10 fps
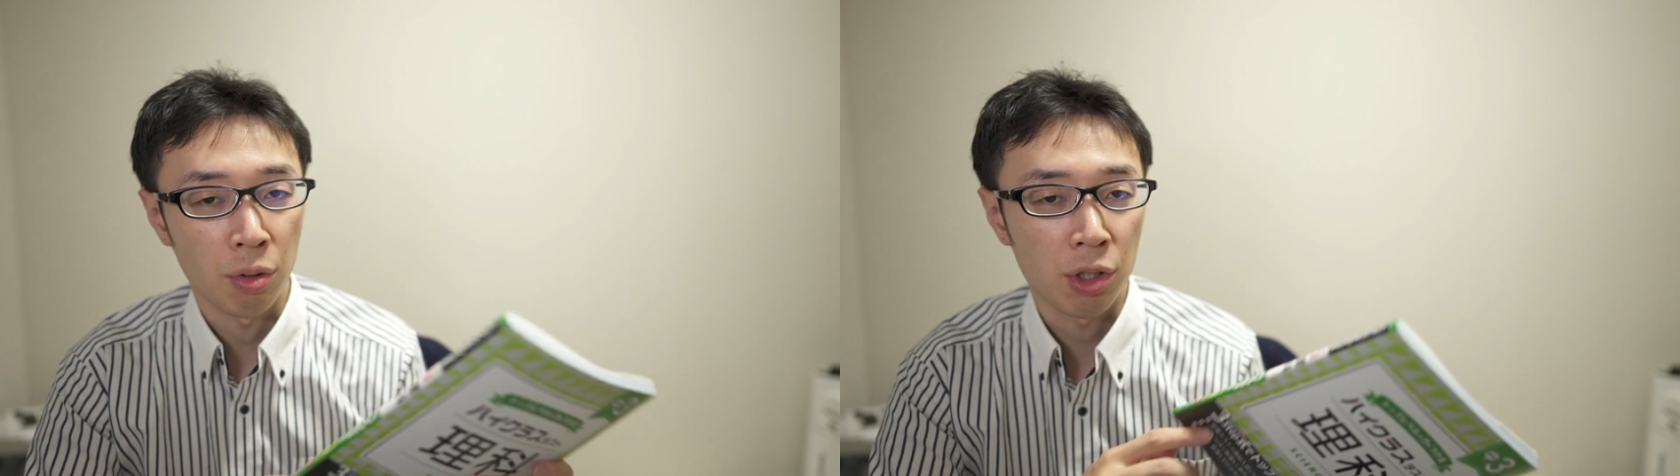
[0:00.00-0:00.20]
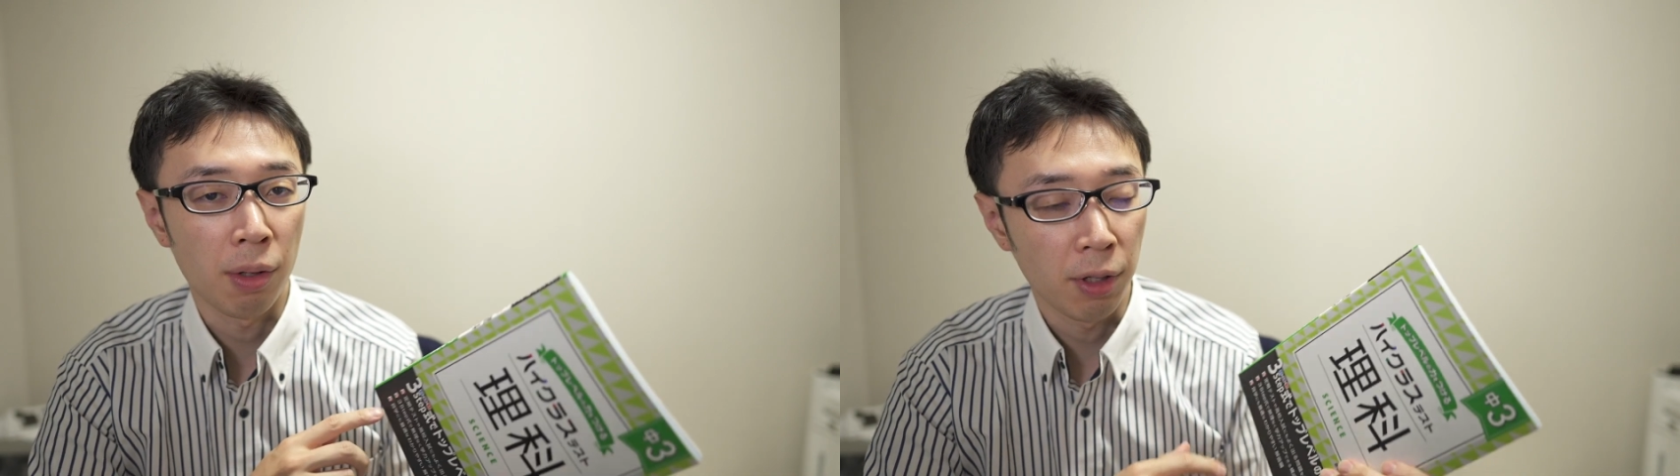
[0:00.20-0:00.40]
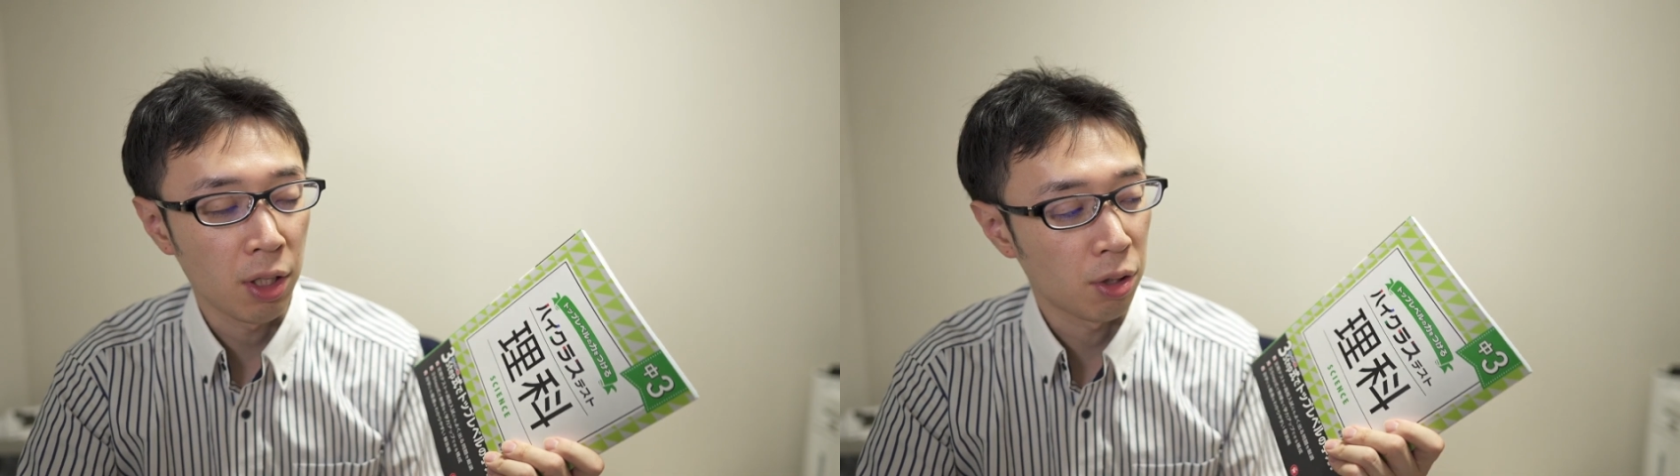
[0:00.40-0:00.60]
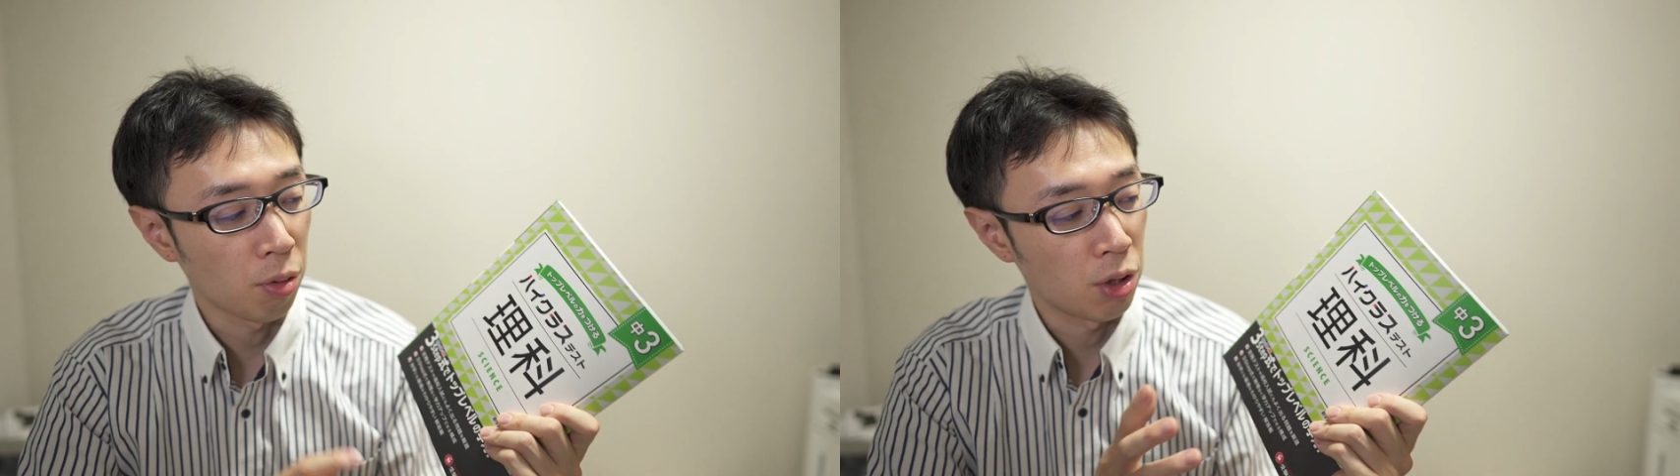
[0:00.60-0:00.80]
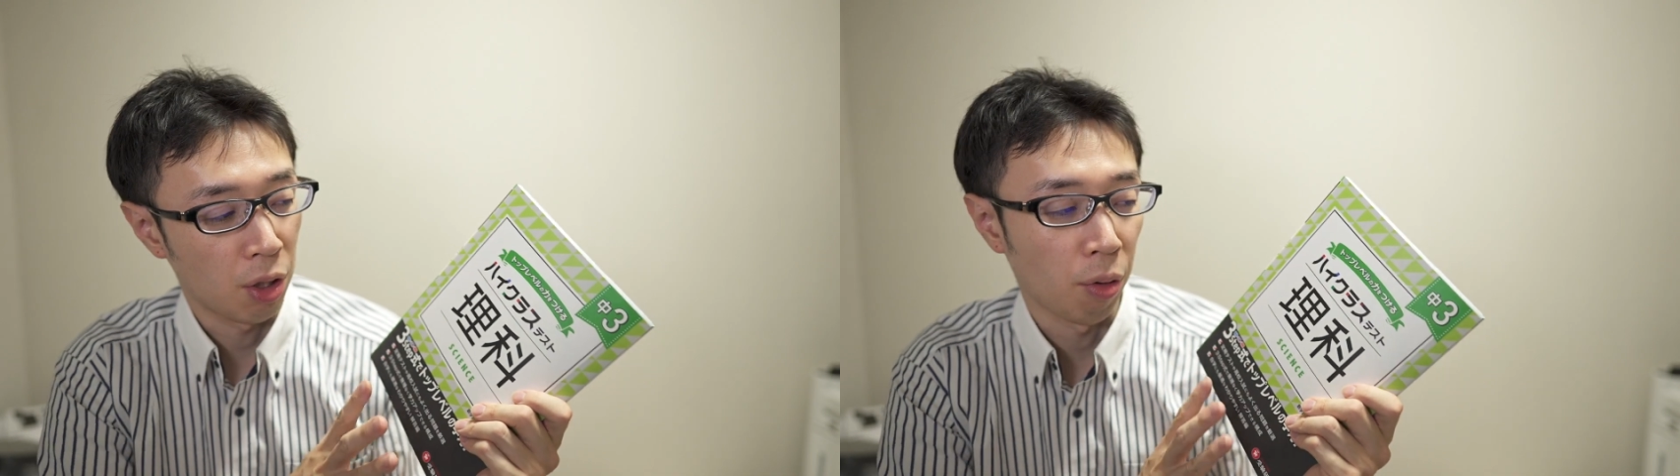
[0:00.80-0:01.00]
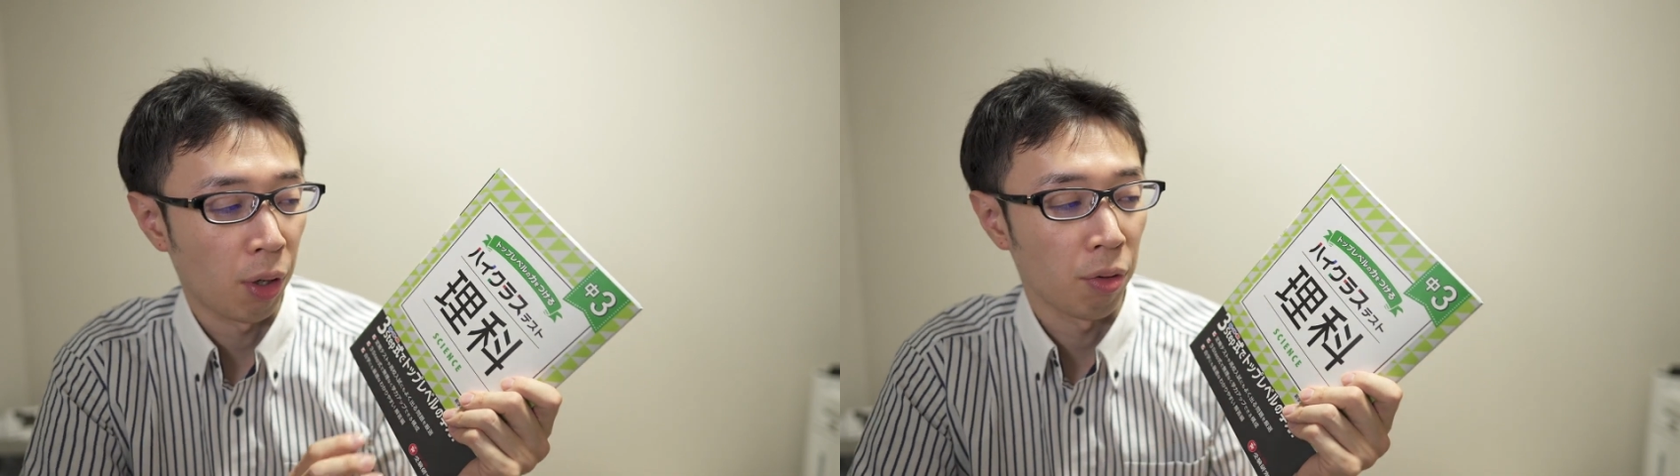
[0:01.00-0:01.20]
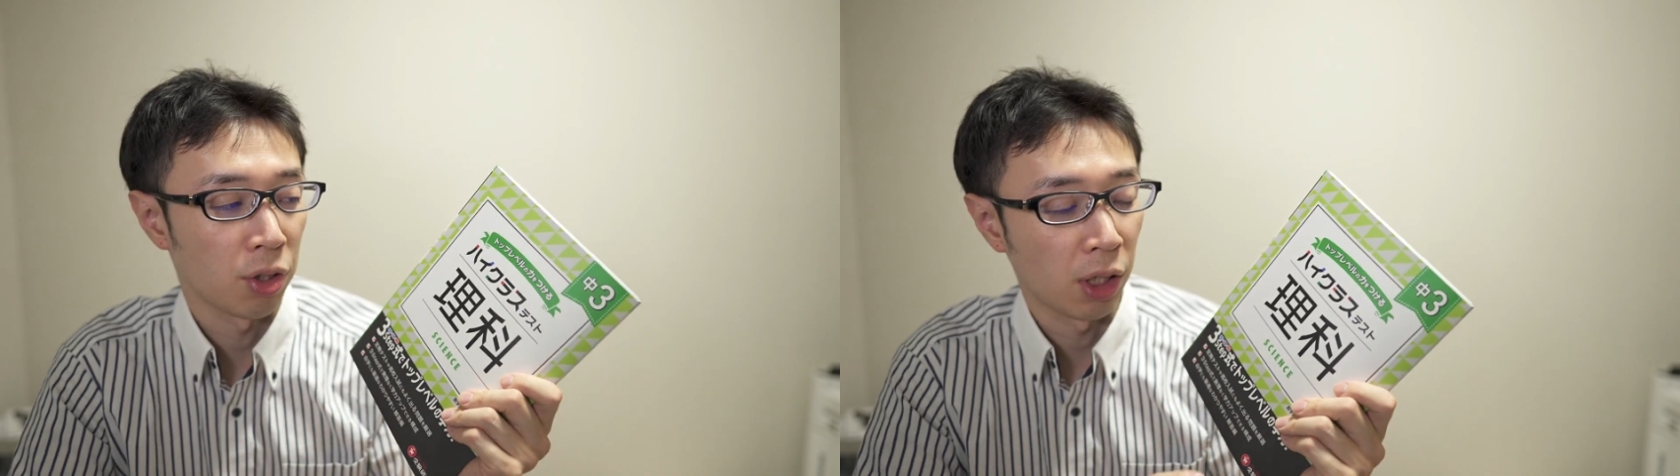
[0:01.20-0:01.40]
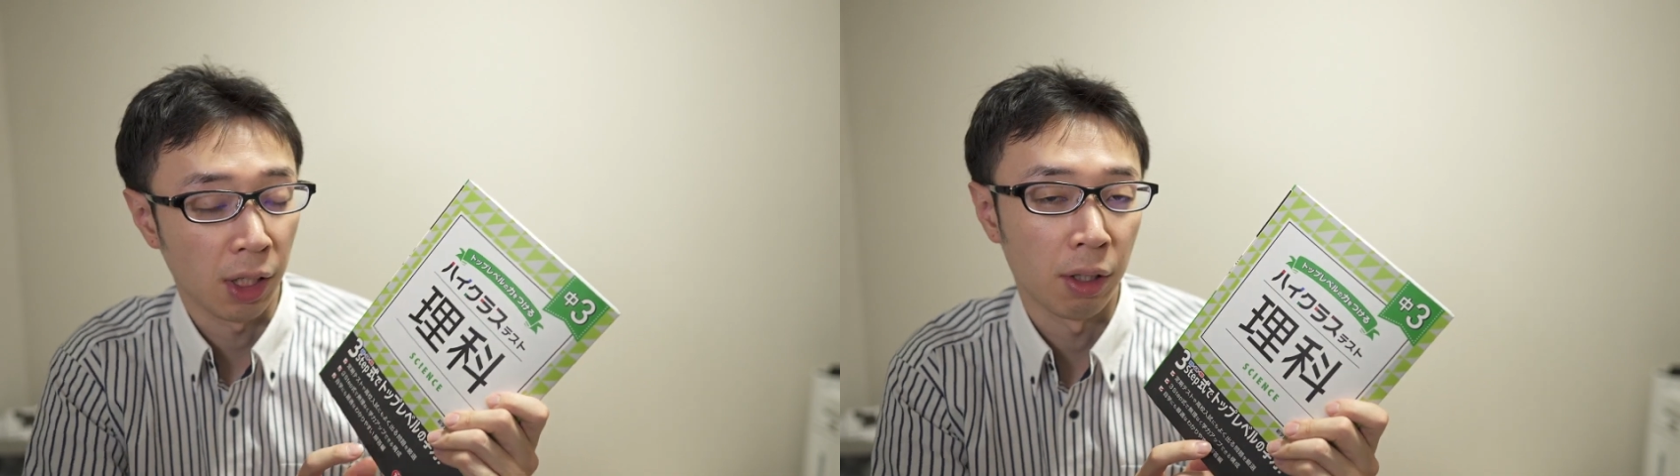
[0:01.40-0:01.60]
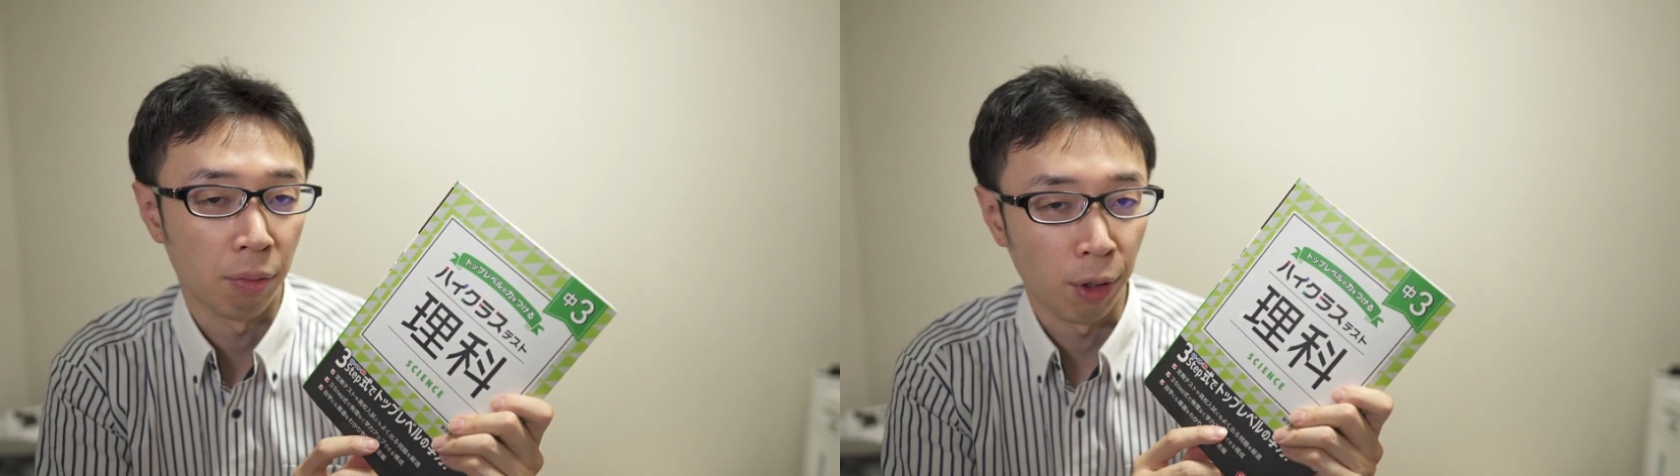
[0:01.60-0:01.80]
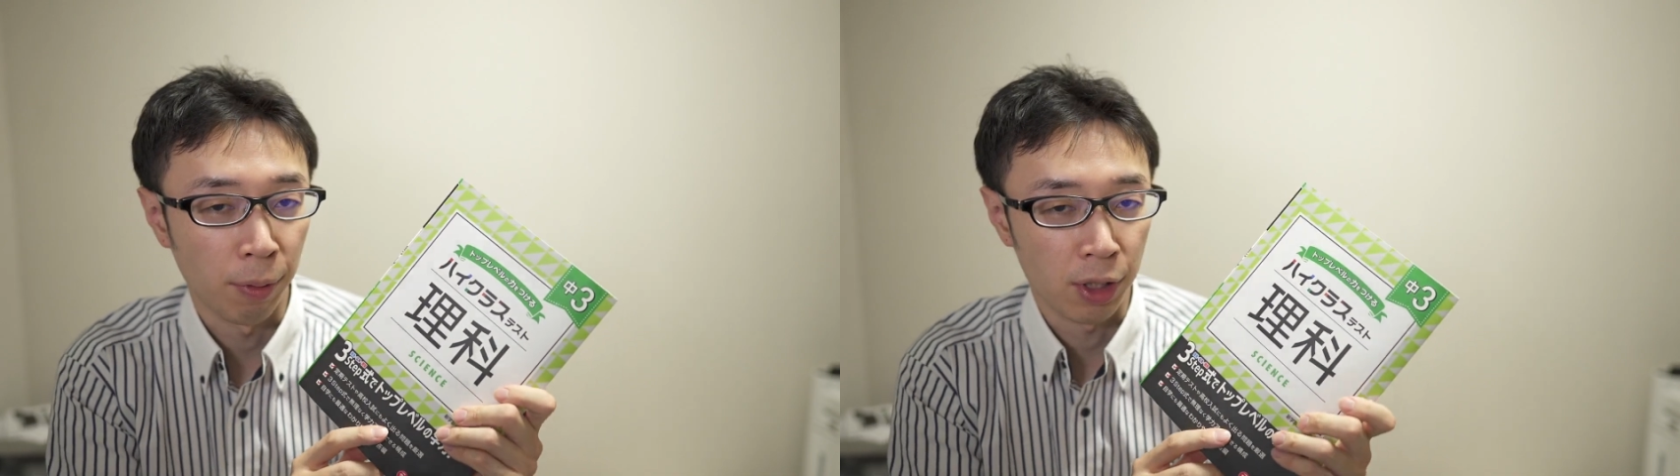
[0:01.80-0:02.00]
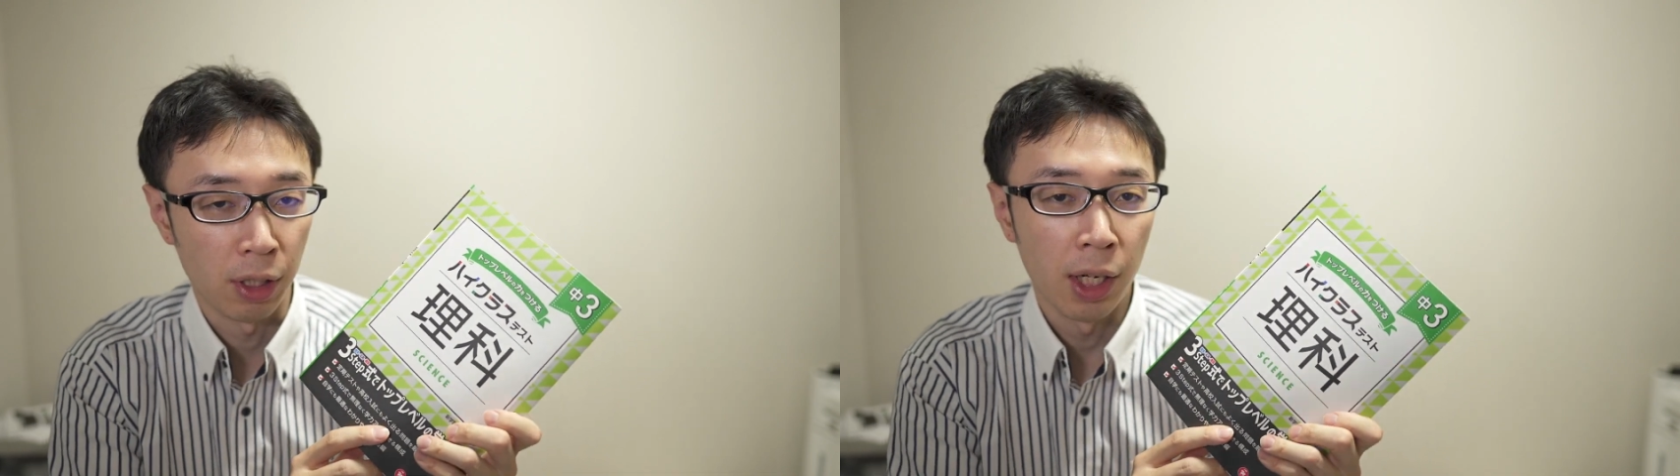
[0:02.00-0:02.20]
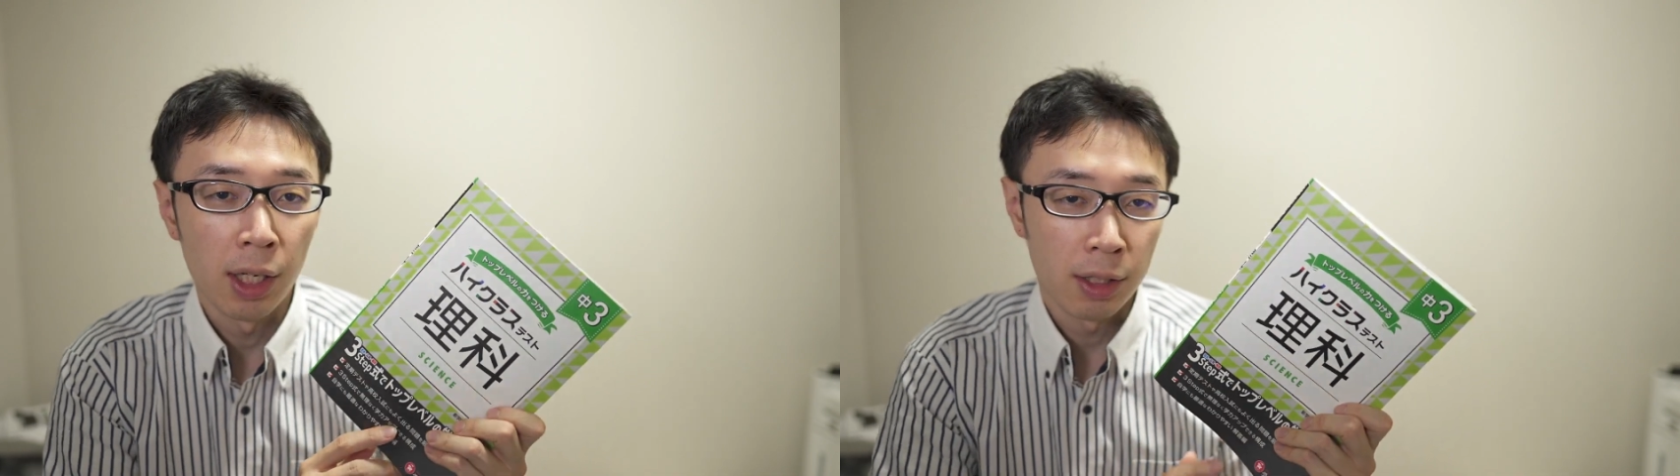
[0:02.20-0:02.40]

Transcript: そちらもね、少し評価をしていきたいと思います。